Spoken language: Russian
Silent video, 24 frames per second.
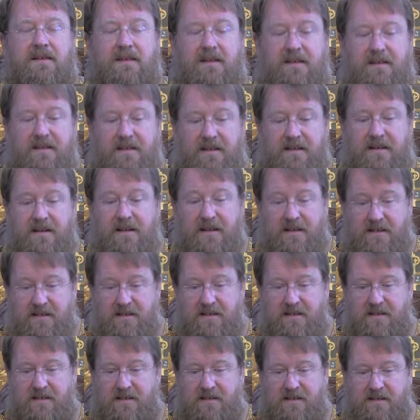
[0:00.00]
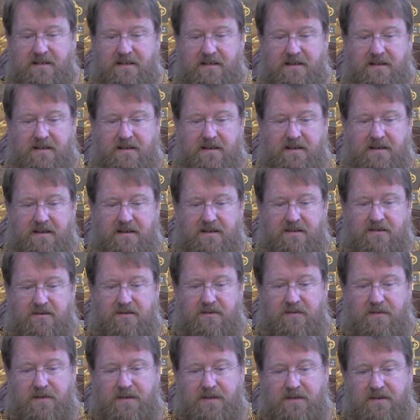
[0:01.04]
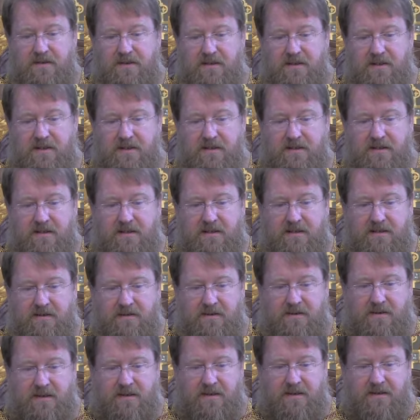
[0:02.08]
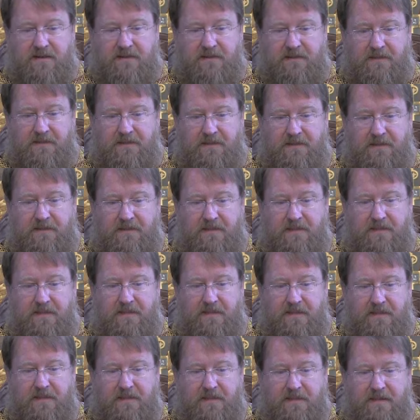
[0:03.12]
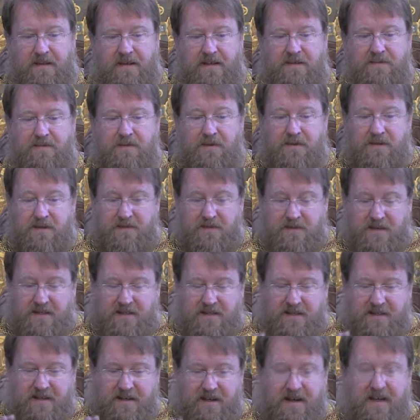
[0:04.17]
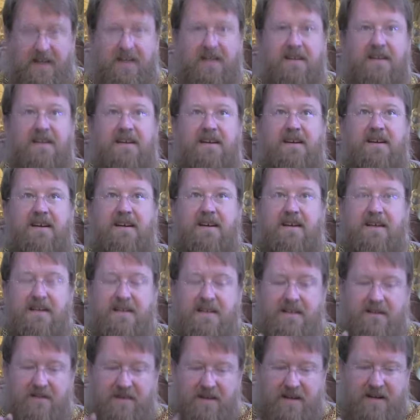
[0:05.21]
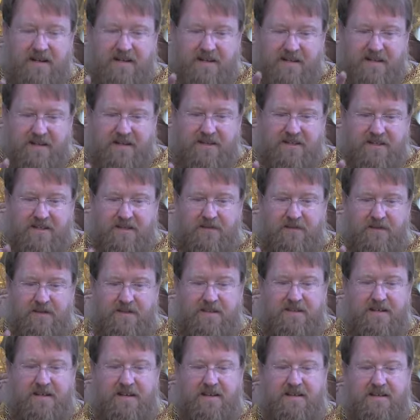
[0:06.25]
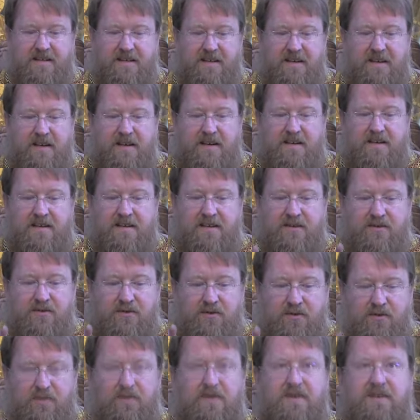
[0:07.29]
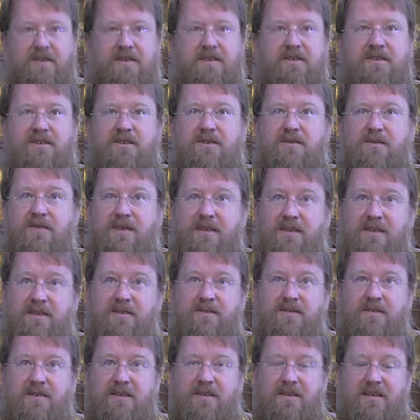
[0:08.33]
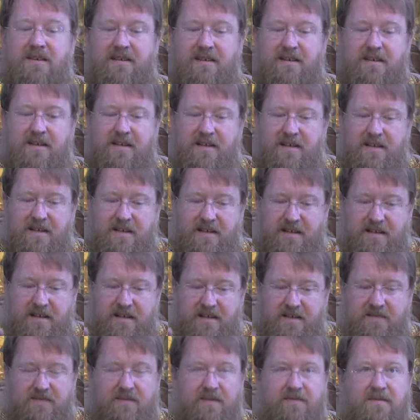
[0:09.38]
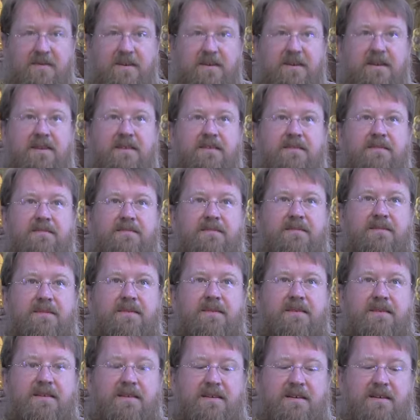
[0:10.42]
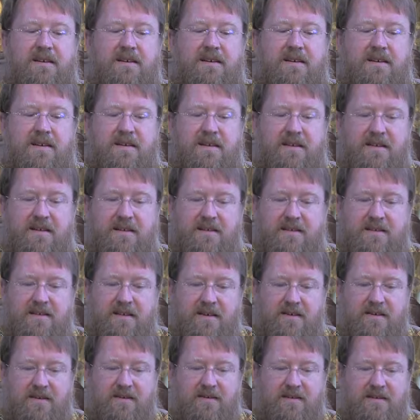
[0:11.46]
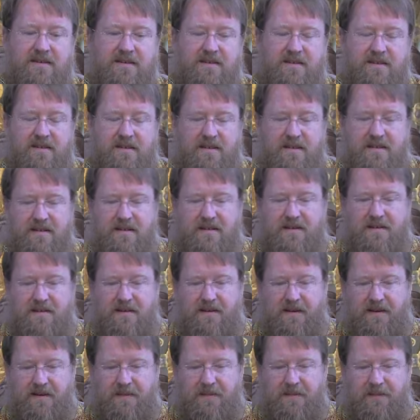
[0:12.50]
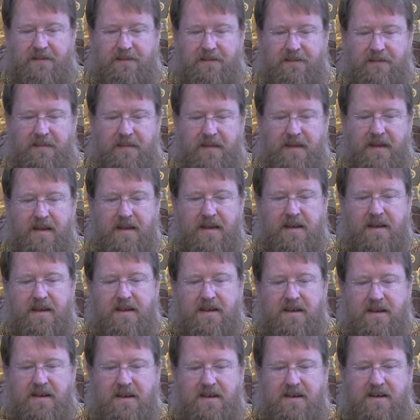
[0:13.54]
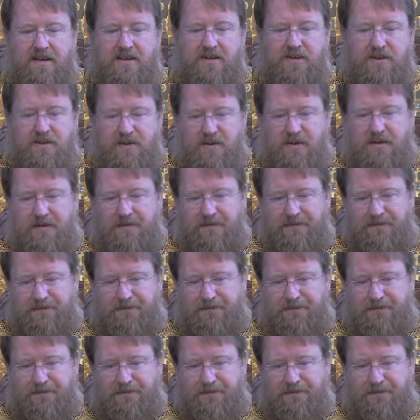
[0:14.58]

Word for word: когда кажется, что мы совершенно одиноки. Господь специально говорит каждому из нас, не думайте, что вы одиноки, я с вами рядом и не оставлю вас никогда. И еще